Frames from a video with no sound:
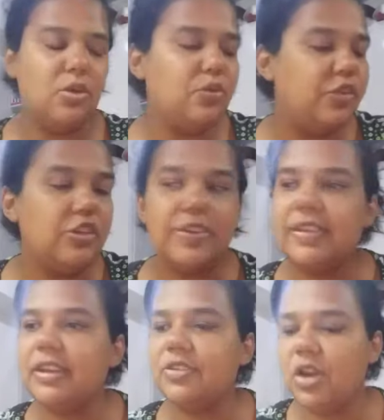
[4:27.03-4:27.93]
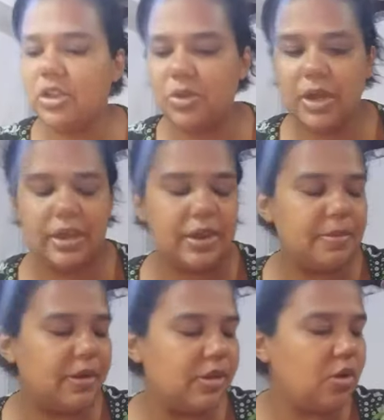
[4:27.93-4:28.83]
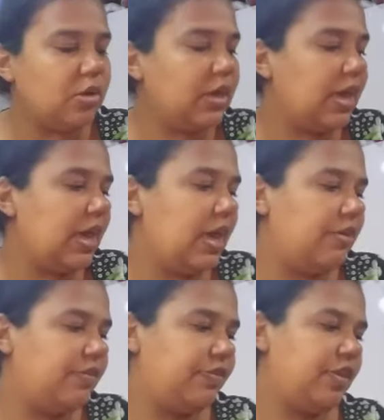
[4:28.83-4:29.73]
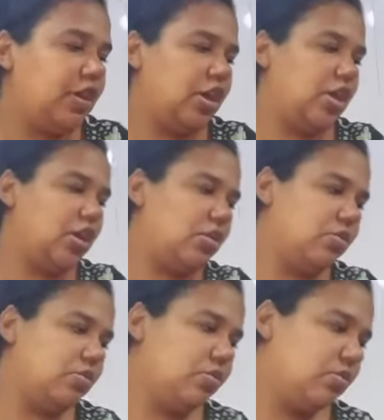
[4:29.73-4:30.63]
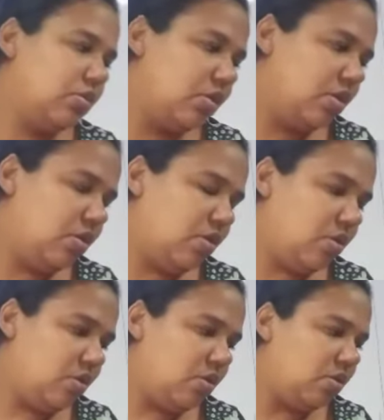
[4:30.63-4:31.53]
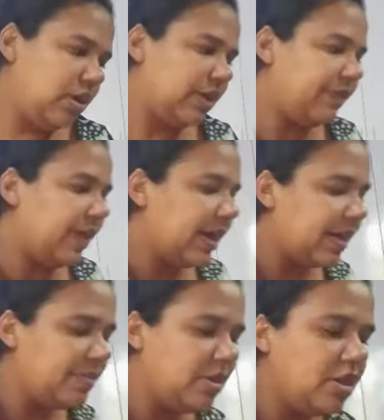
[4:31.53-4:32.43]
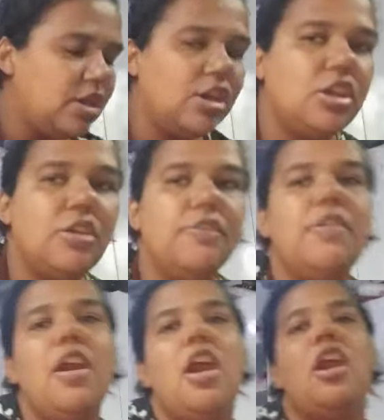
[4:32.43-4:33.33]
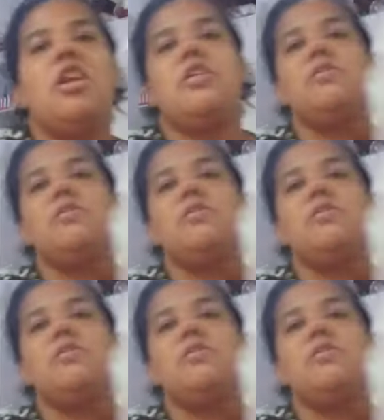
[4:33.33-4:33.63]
O vídeo vai sair só e tô reclamando. É o quê, filho? Oi, quer falar com a menina? Vem.